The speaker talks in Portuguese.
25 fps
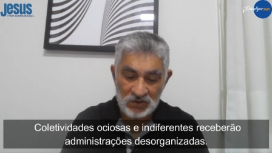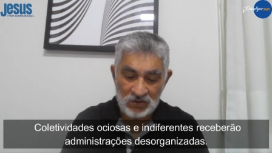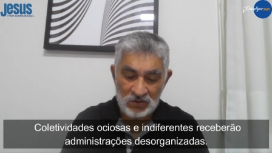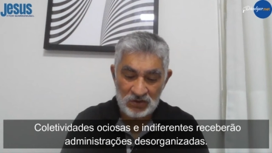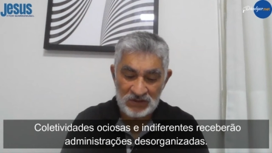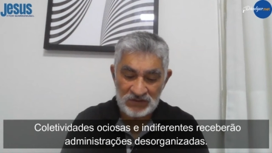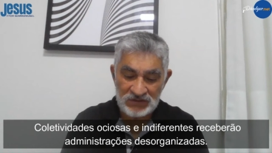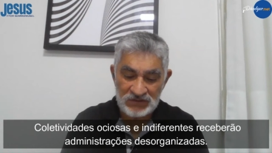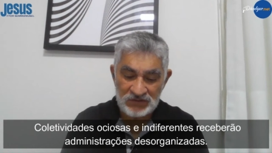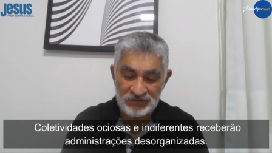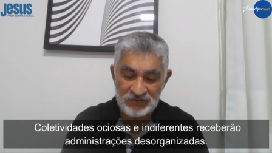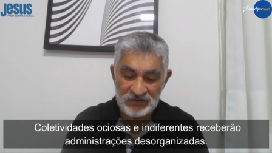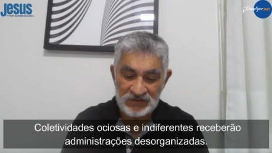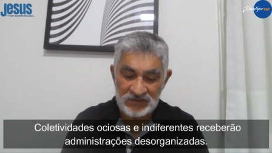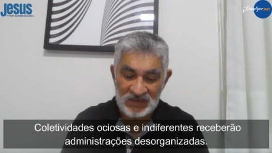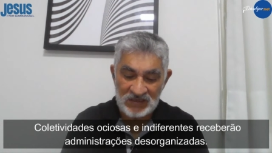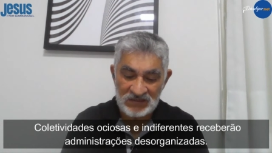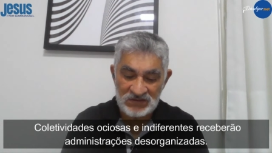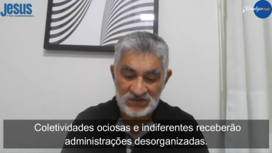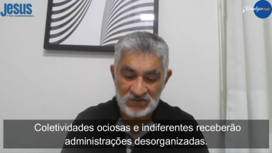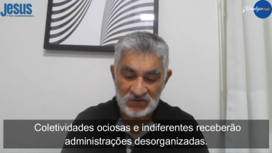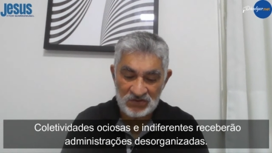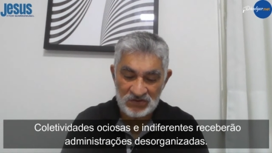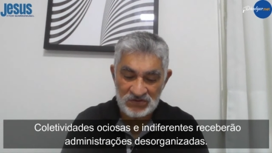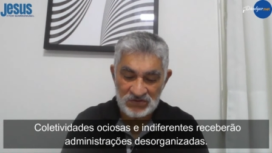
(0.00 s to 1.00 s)

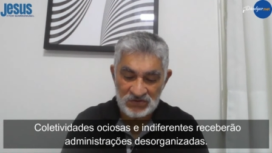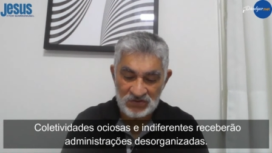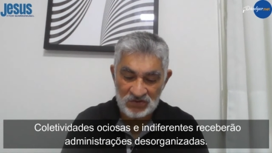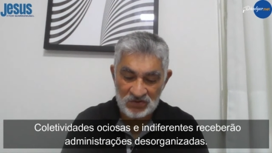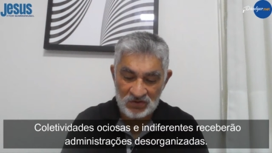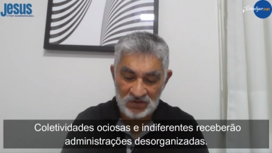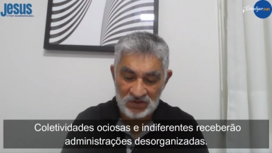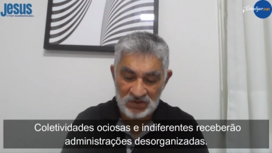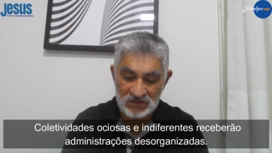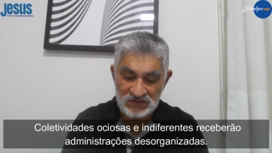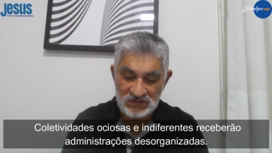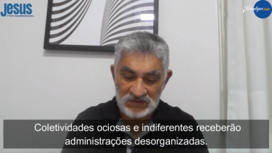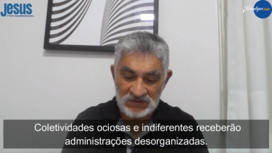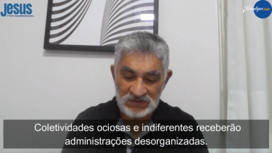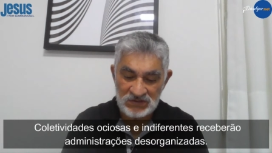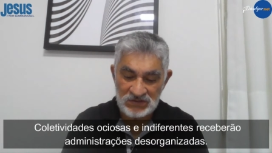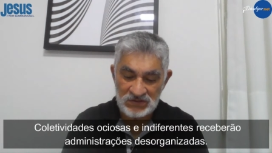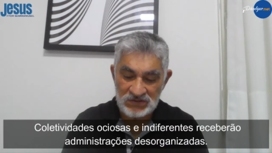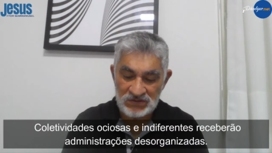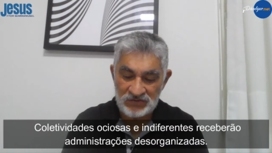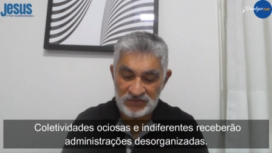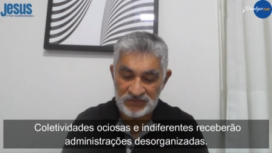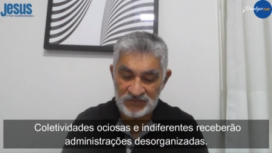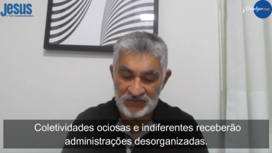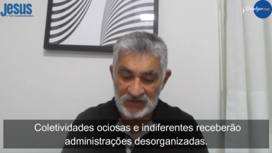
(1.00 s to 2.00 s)
Coletividades ociosas
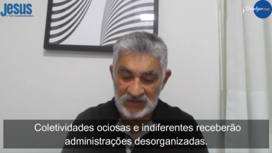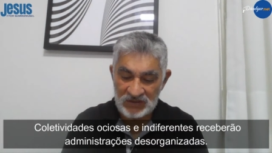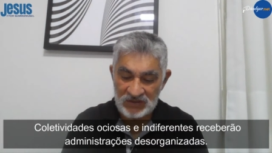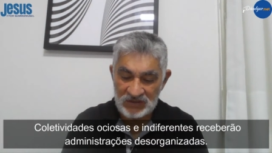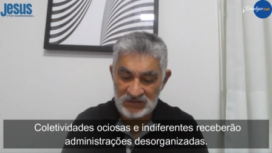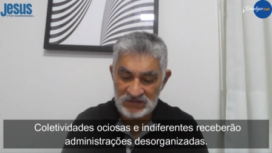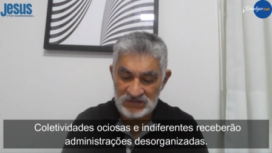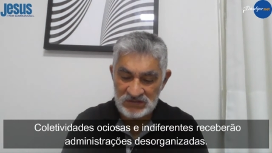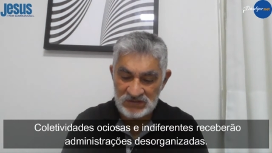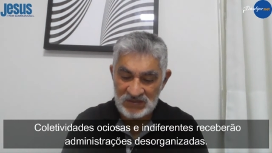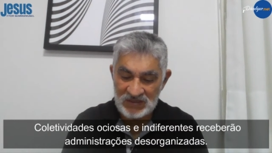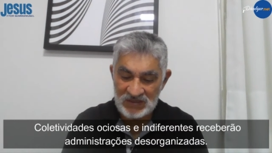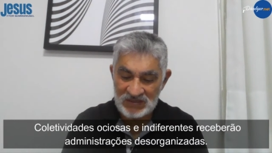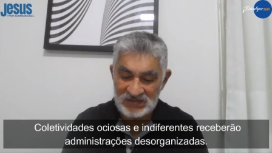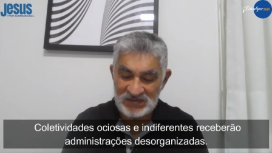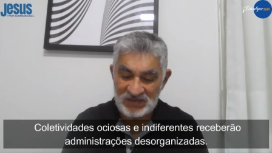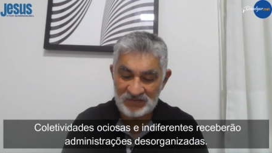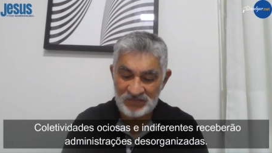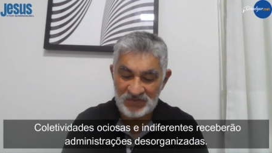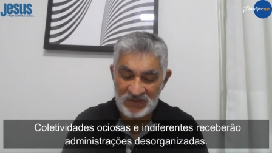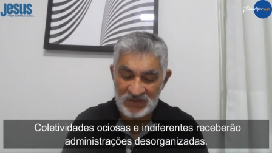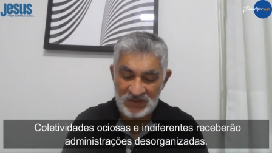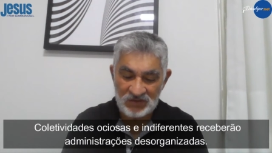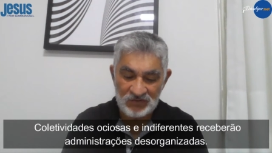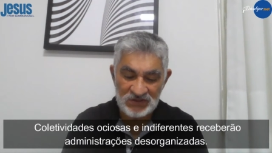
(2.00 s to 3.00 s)
e indiferentes
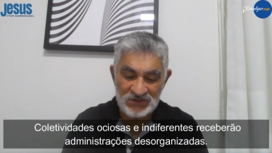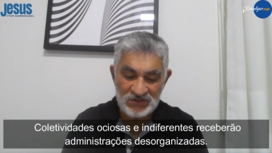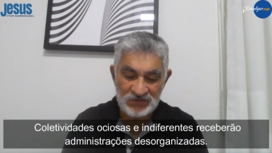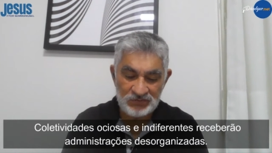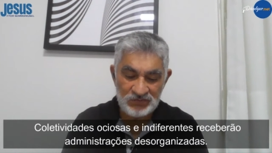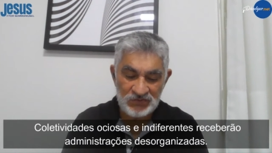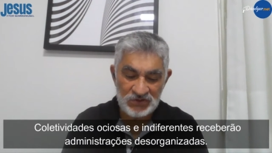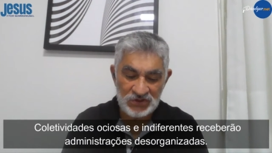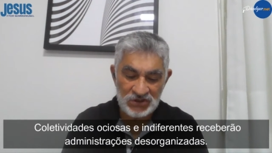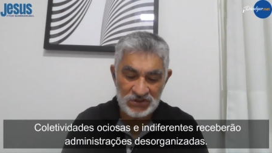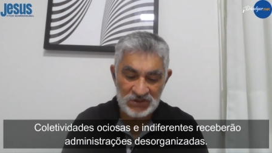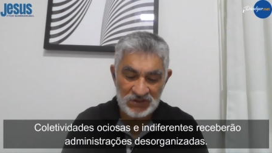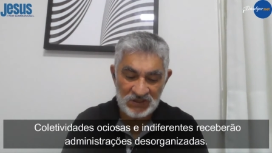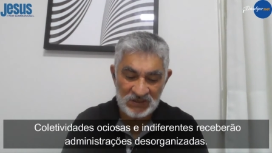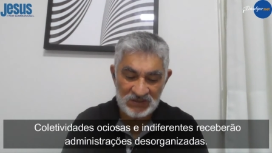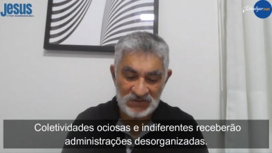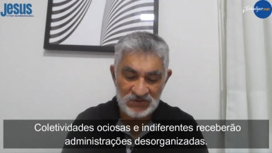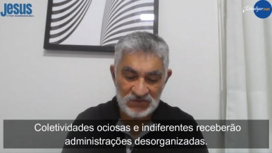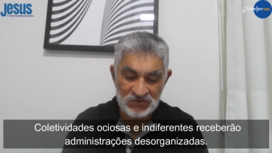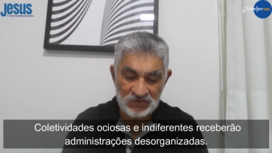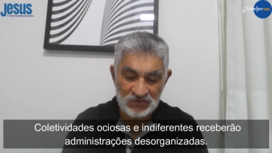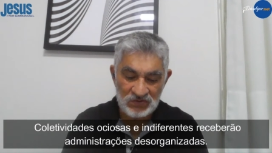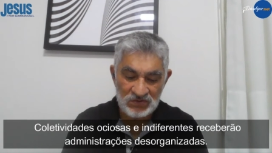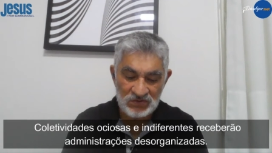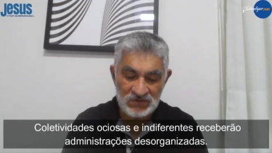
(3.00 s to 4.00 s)
receberão
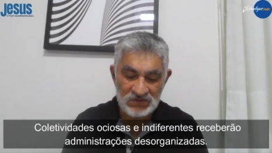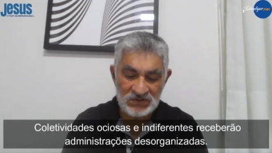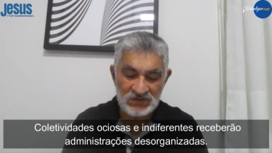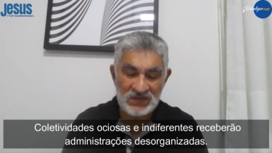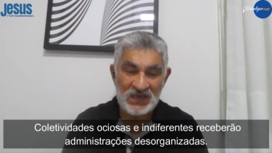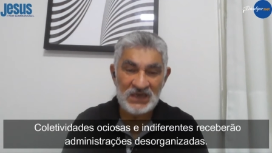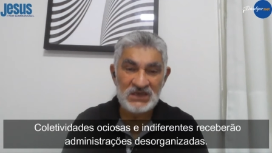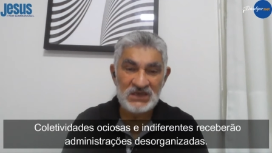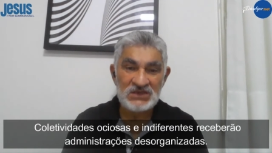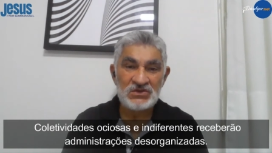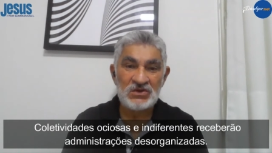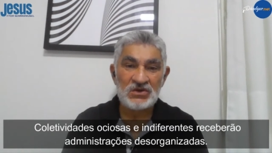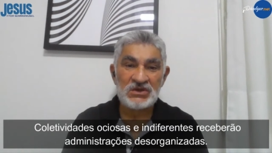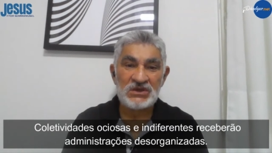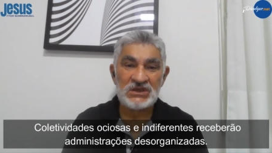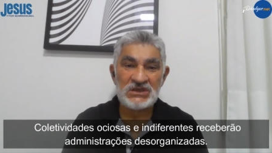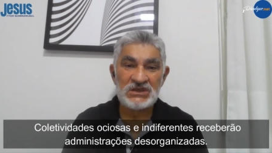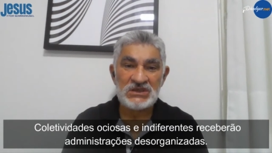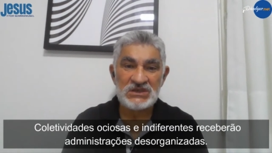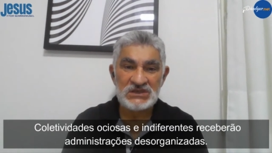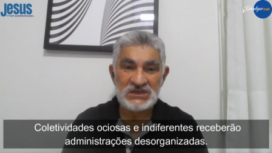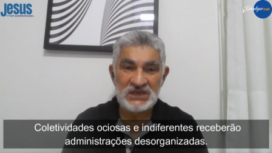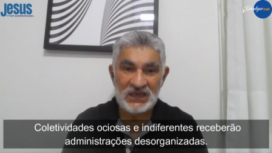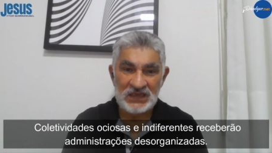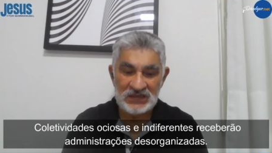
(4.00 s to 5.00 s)
administrações
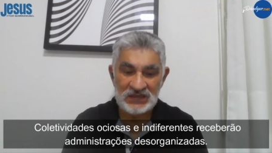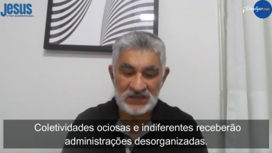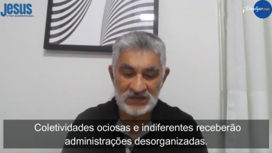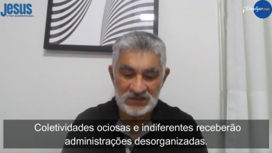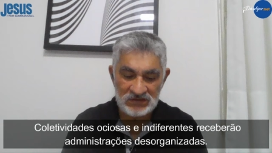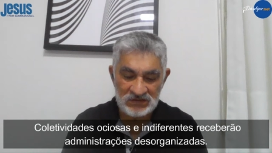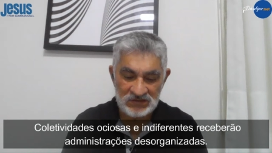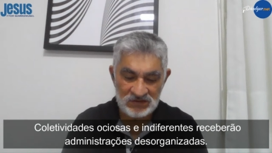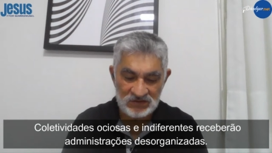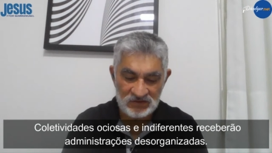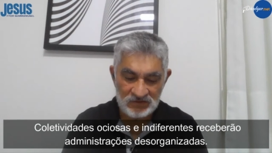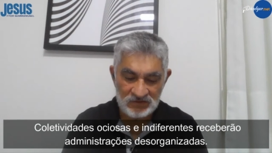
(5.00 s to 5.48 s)
desorganizadas.